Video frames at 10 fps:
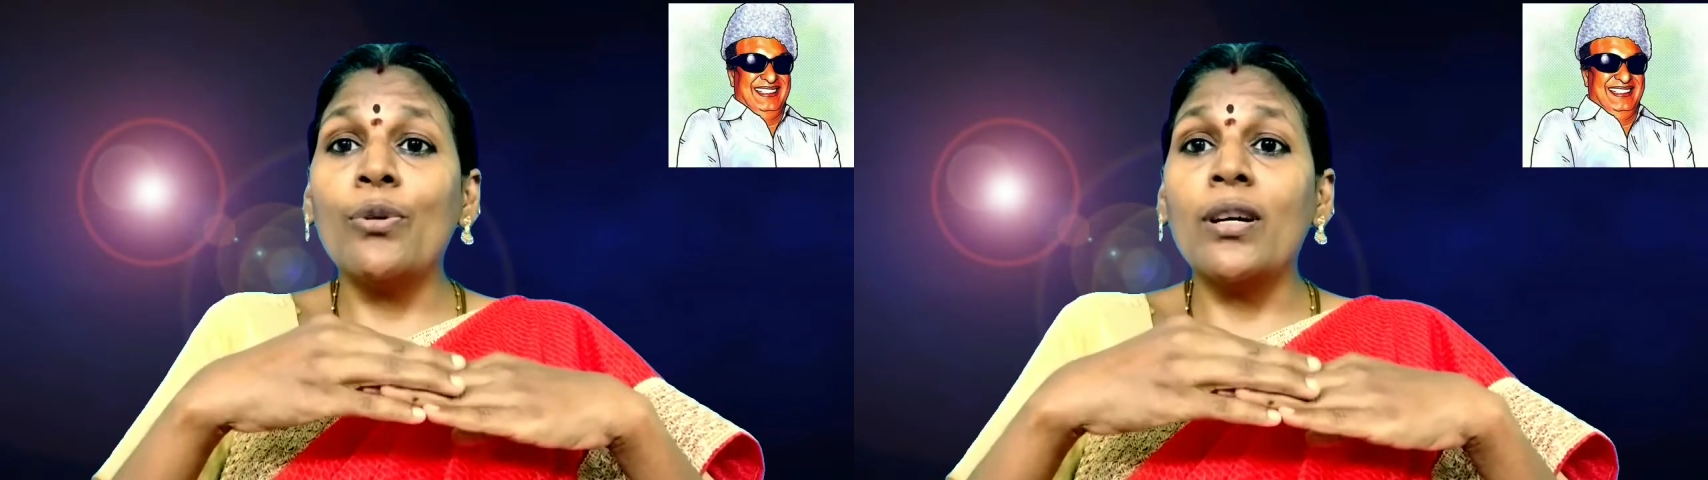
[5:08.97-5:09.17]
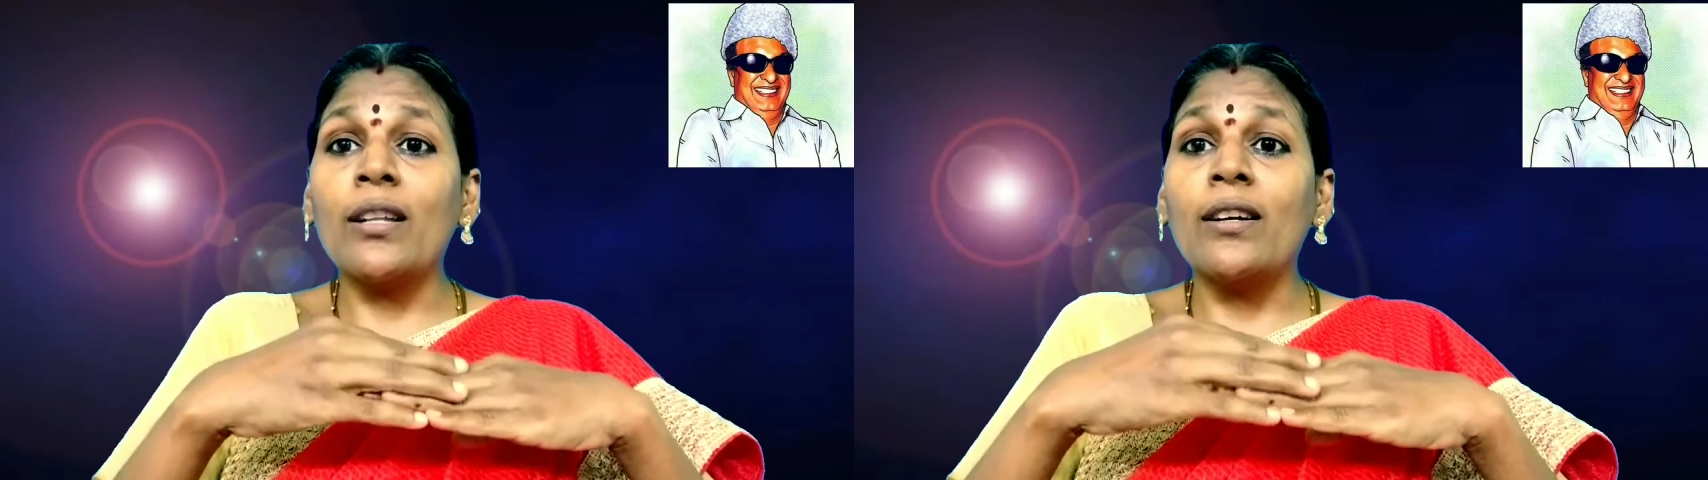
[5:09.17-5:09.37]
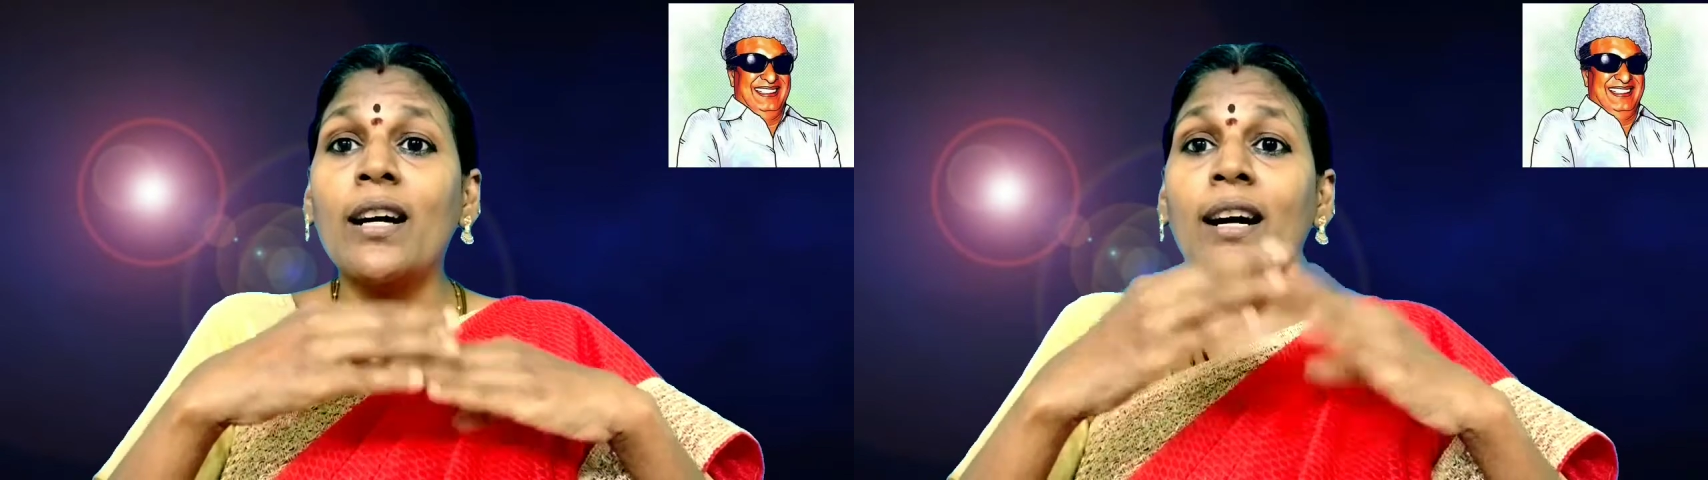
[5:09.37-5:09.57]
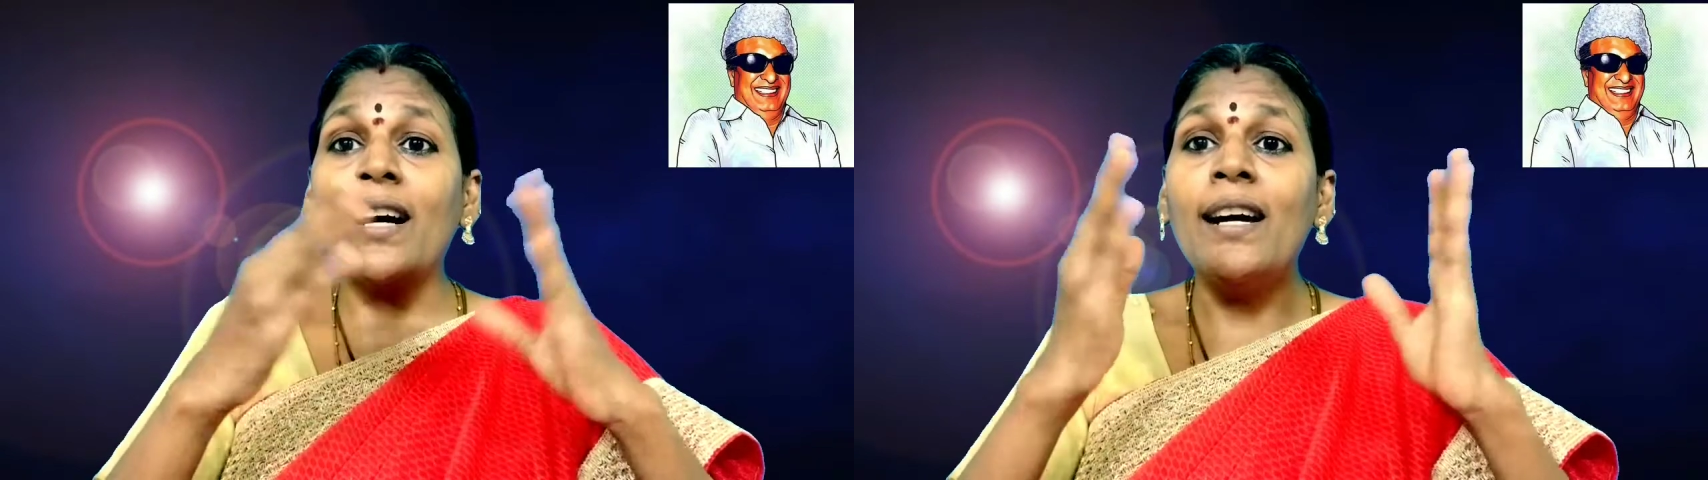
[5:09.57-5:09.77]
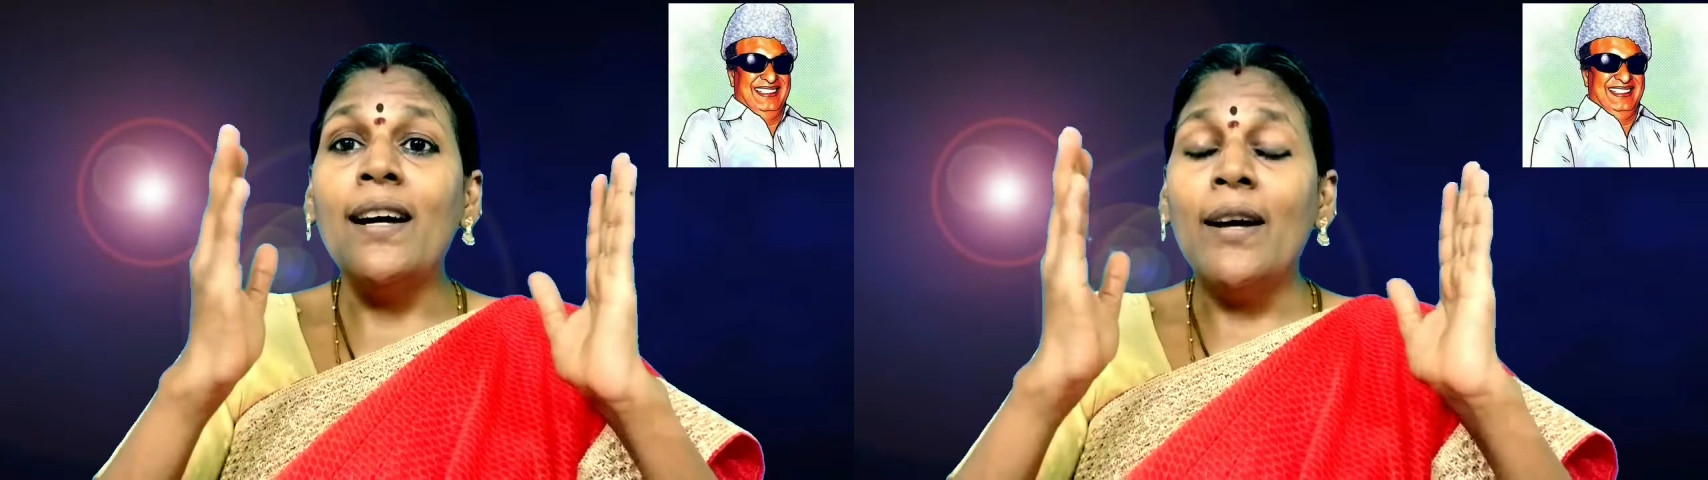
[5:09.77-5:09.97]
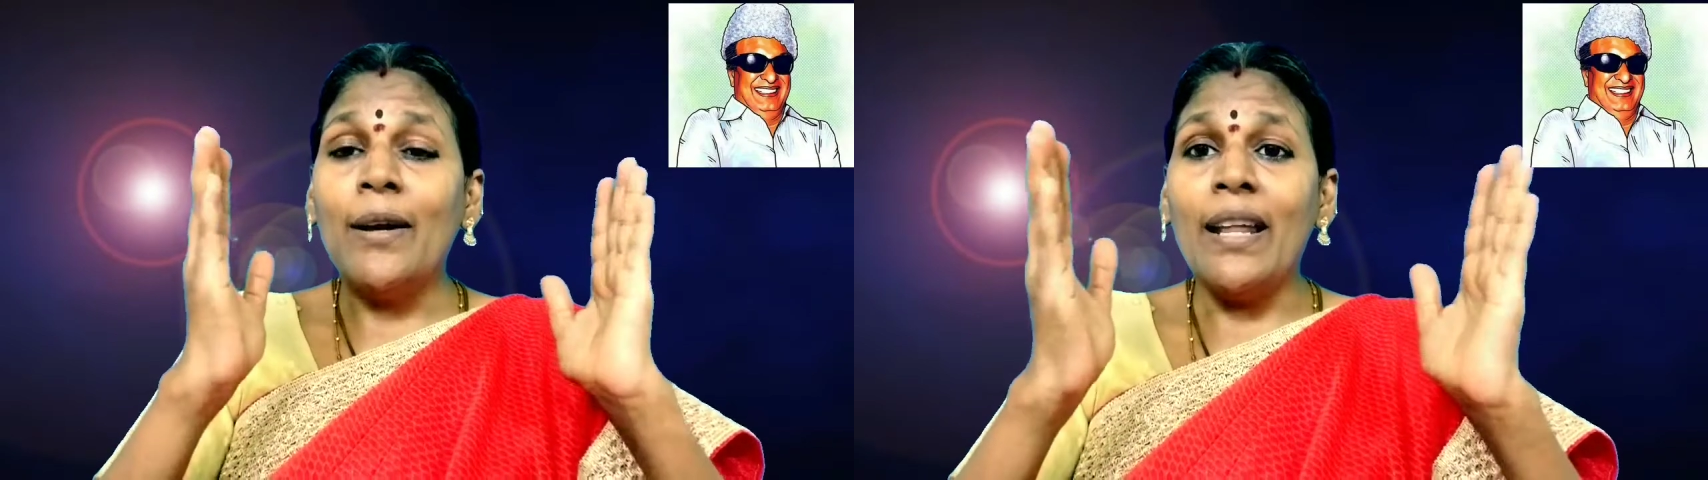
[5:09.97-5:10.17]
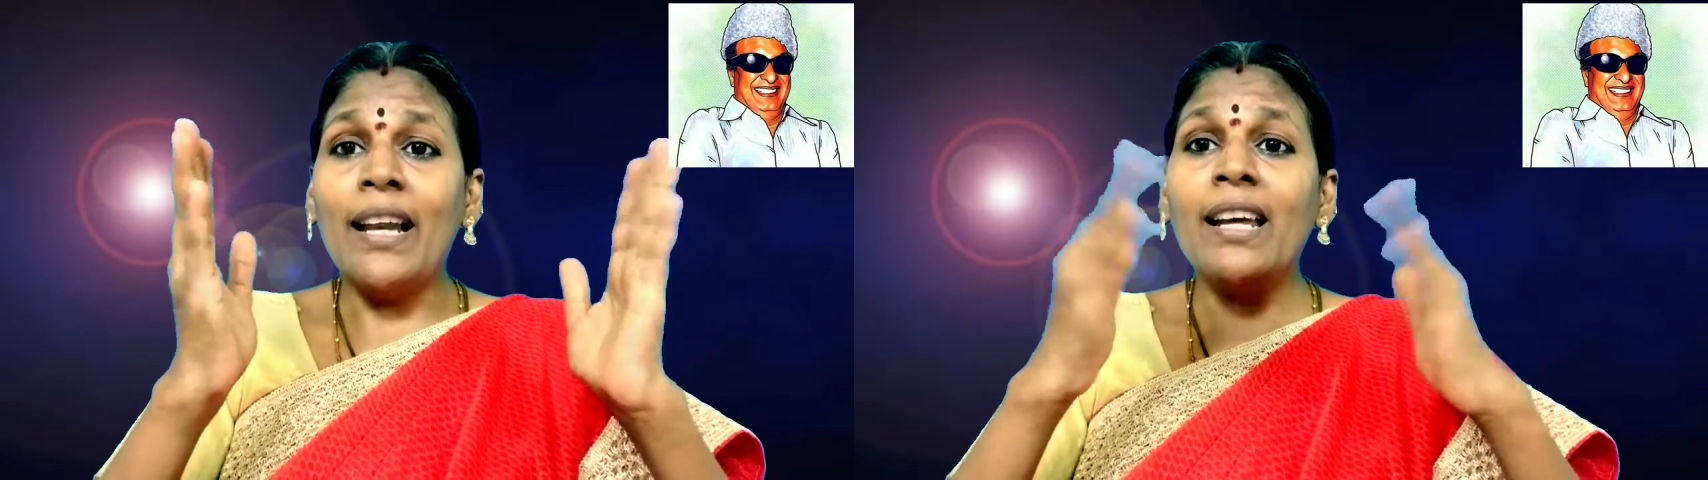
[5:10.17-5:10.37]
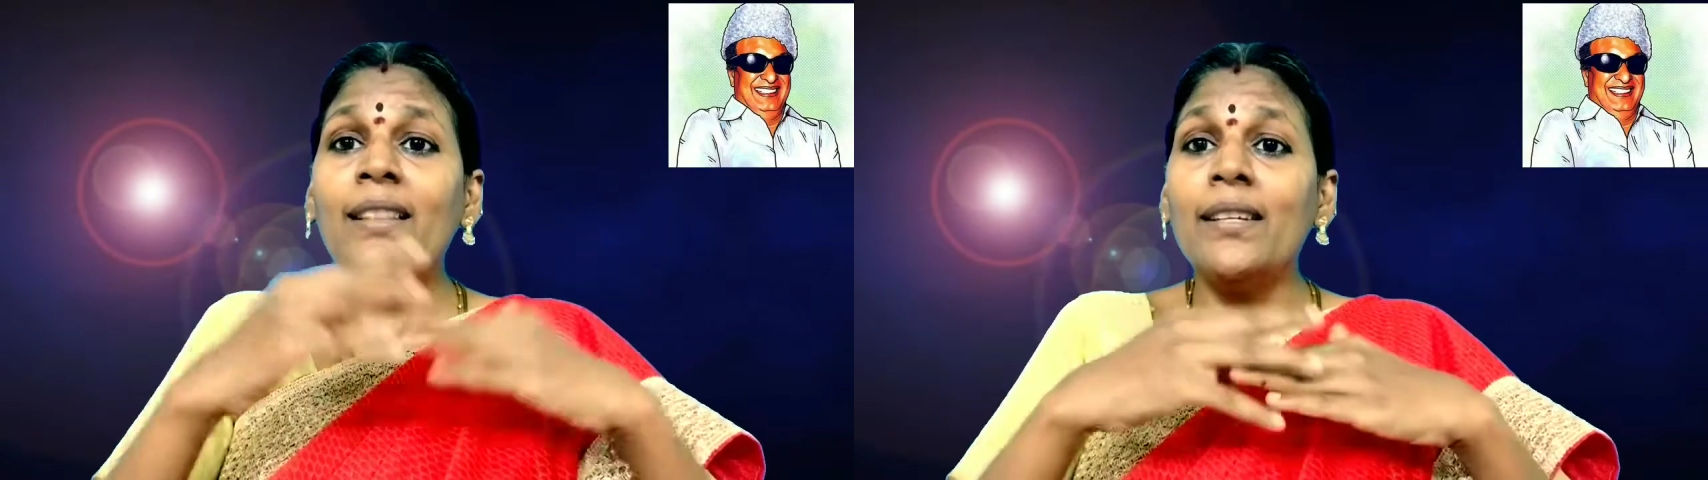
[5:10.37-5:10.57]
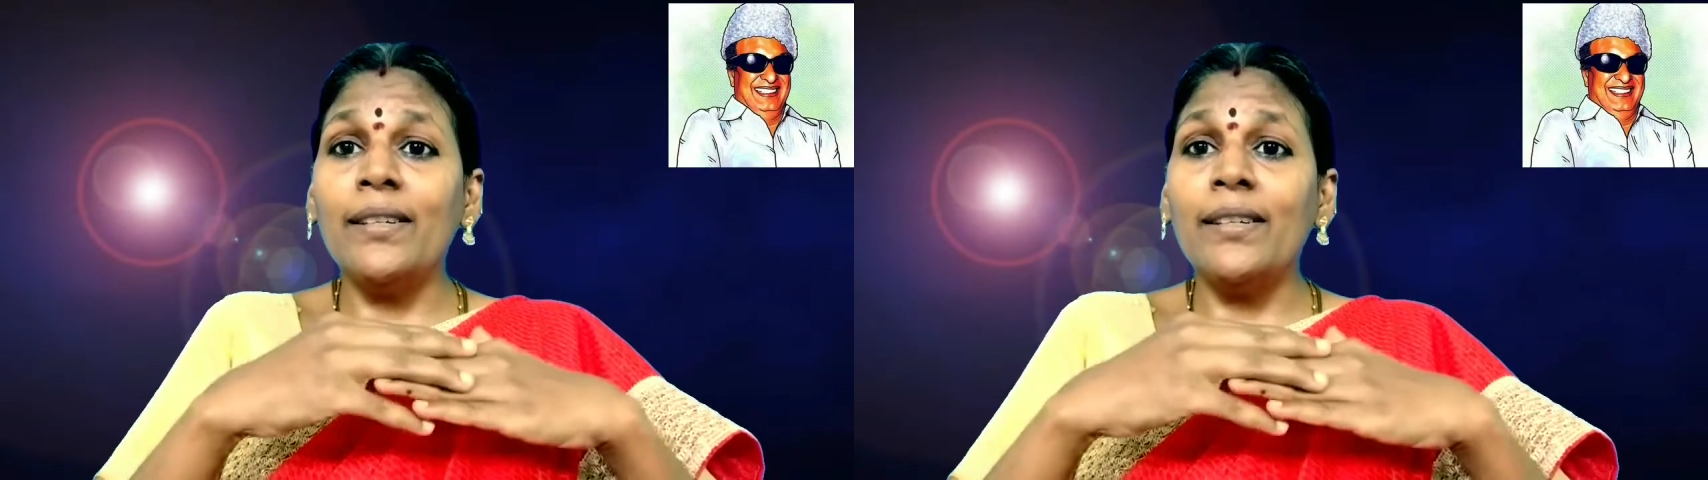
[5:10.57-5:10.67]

கொடுக்கறதுக்காக நிறைய